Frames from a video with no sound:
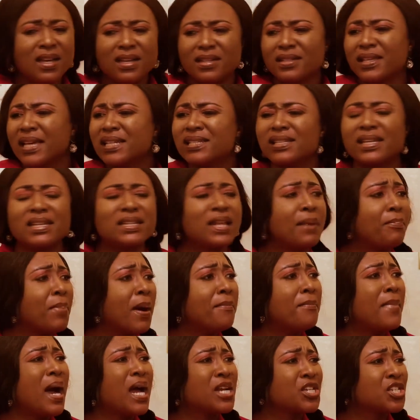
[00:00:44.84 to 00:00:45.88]
Qu'est-ce qui n'a pas
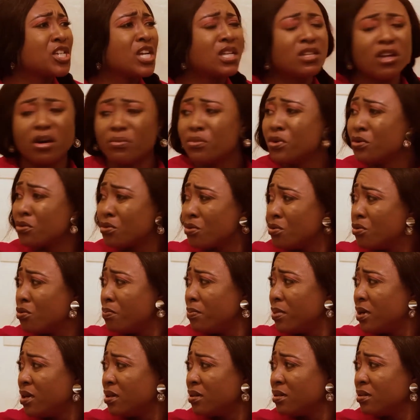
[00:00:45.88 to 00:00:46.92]
marché dans mon
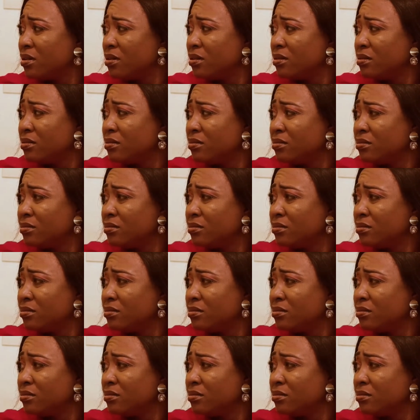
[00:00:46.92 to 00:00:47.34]
foyer de vie?